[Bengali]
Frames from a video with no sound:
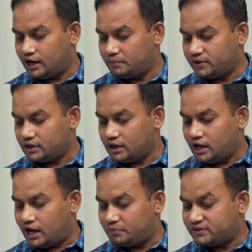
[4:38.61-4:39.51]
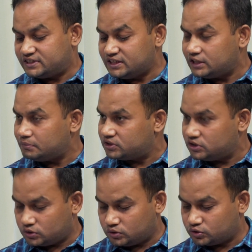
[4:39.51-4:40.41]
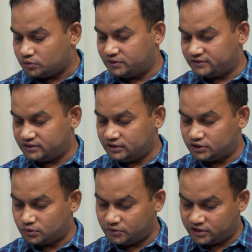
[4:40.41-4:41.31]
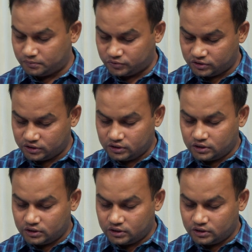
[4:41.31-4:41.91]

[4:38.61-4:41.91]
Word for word: আবার আমরা চিনির দাম আটত্রিশ শতাংশ বেড়েছে এই সময়টার মধ্যে